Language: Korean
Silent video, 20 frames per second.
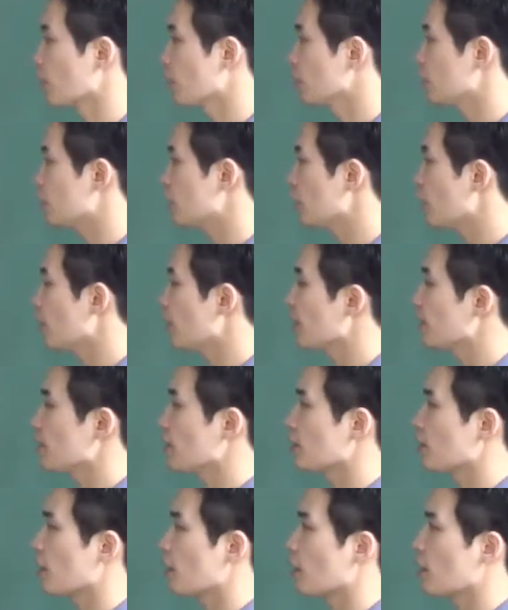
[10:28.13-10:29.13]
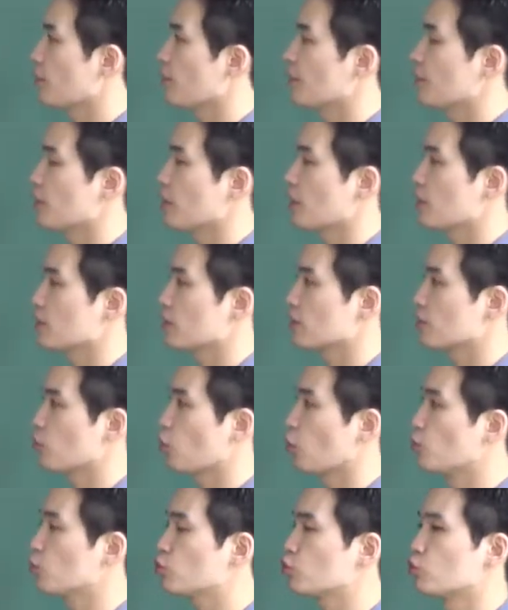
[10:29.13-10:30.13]
네가 맞냐 내가 맞냐가 지금
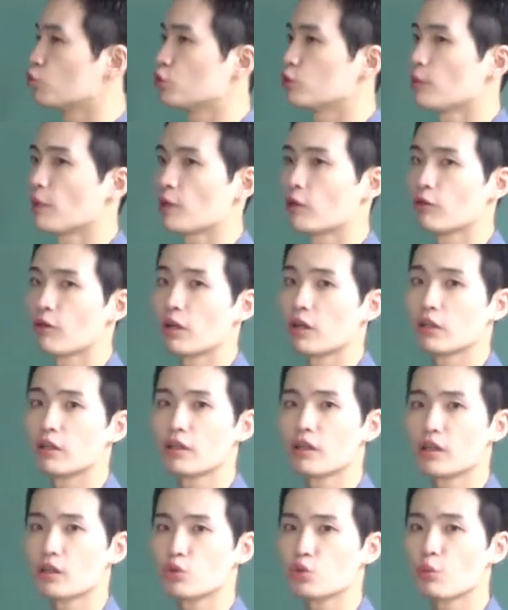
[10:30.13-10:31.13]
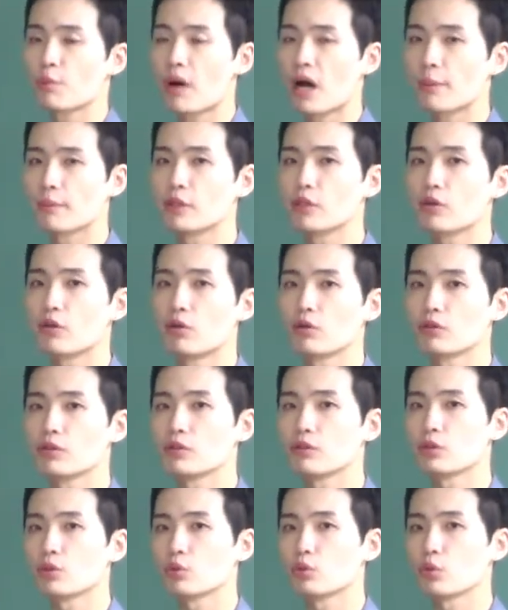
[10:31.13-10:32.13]
너무 궁금한 거야 그래가지고 밥을
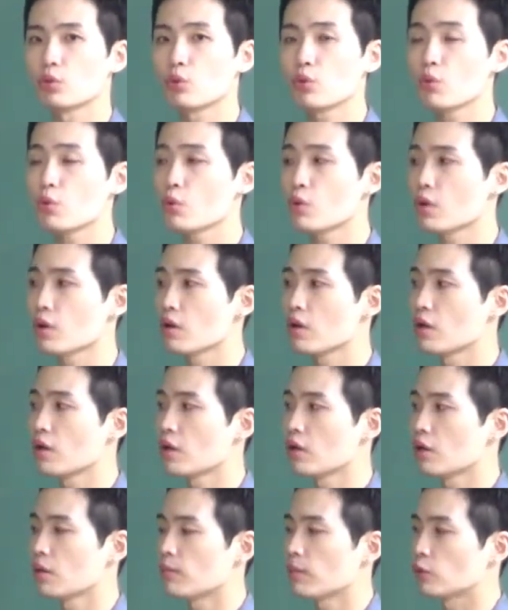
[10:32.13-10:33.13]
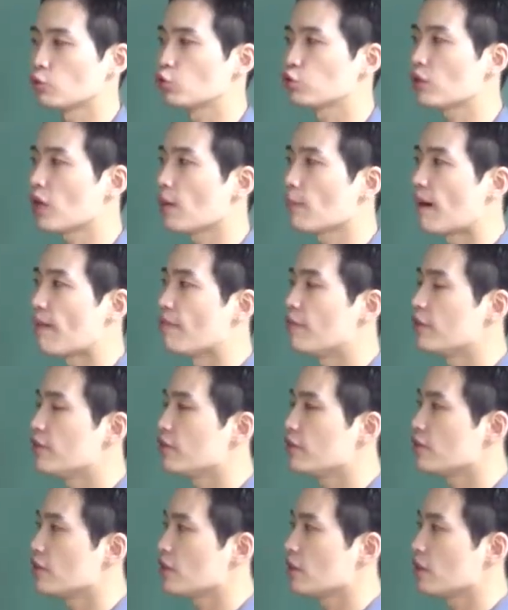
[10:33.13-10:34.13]
걸을 정도로 뭐 누가
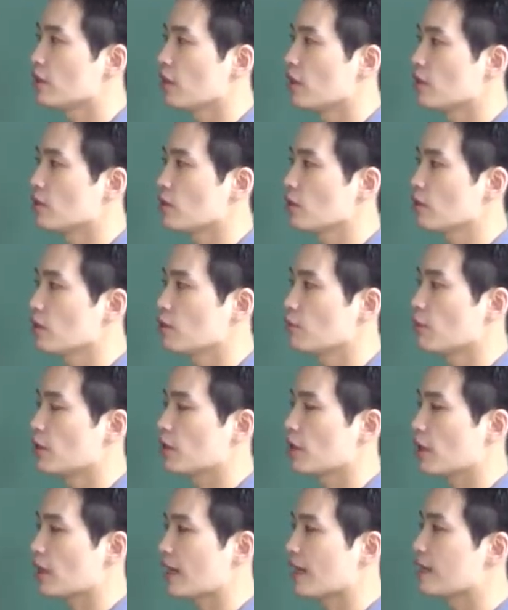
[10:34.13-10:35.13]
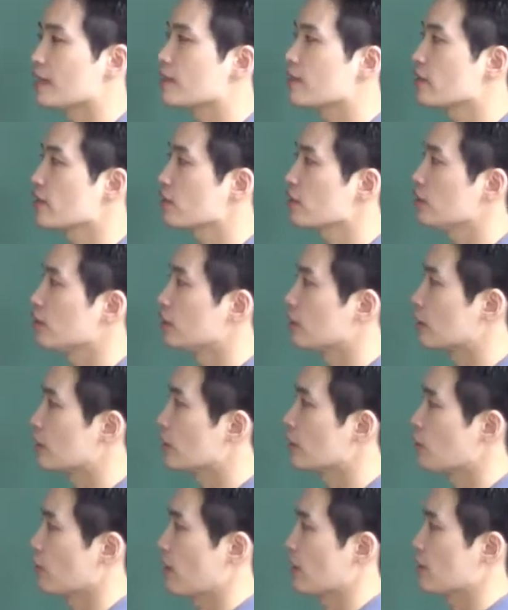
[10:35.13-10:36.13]
맞는지에 대해서 막 이렇게 갈증을
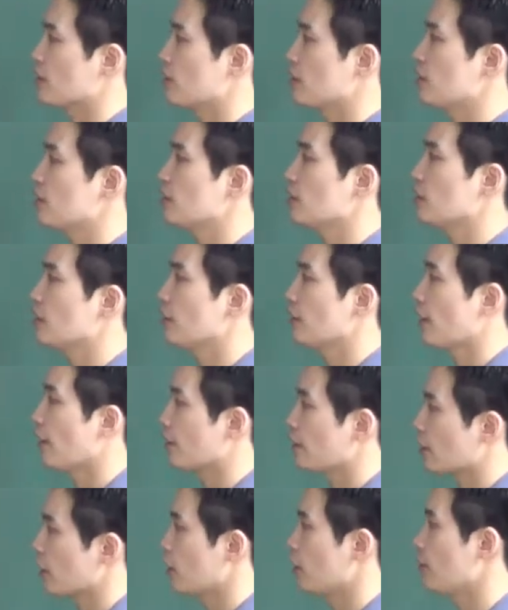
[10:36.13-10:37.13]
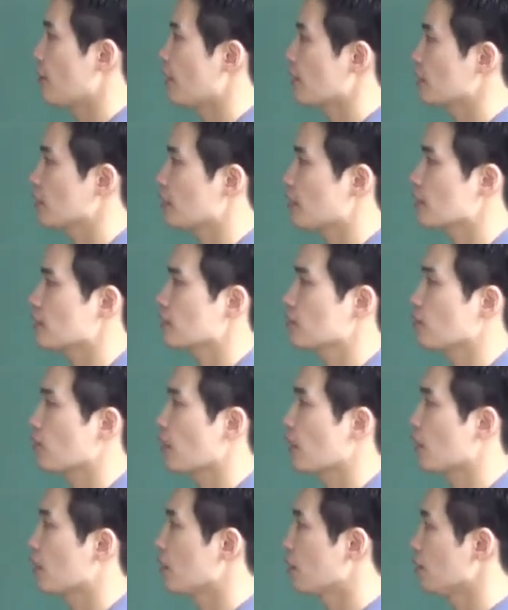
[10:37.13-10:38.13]
느끼더라 지식에 대한 갈망을
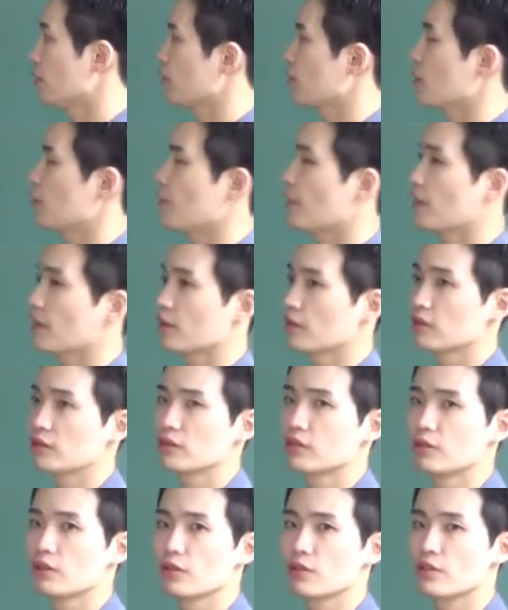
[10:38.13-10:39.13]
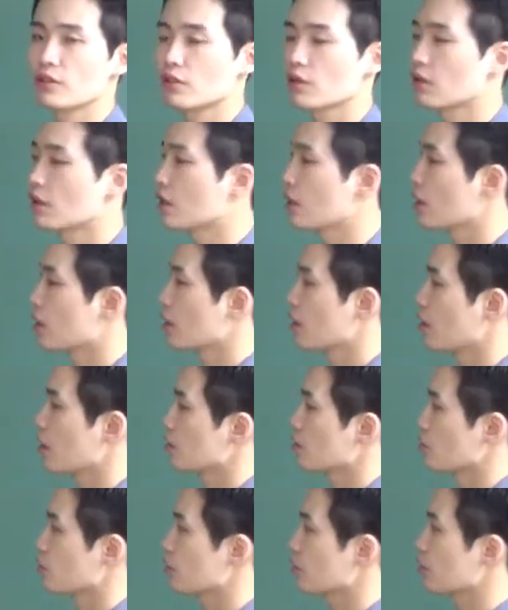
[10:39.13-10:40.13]
가지더라 이렇게 말하는 글이었어
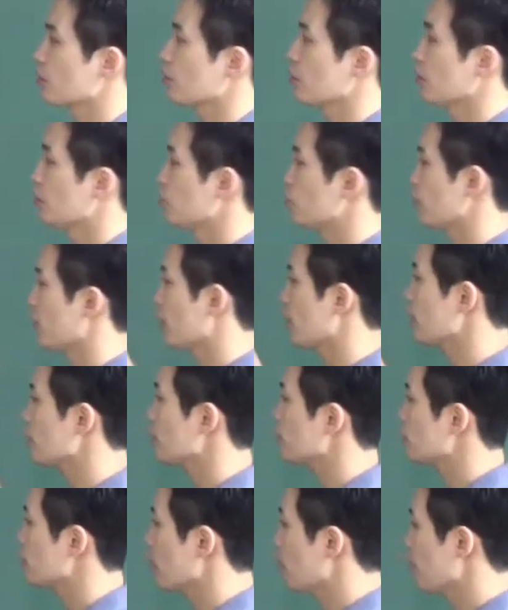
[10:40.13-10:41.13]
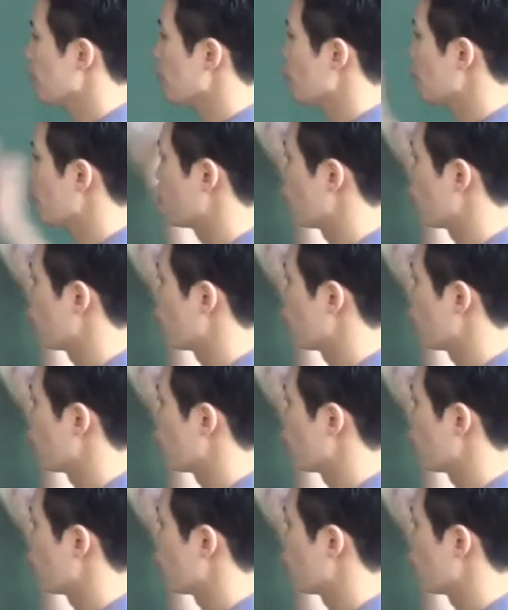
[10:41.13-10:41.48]
어쨌든 우리 한 글 한번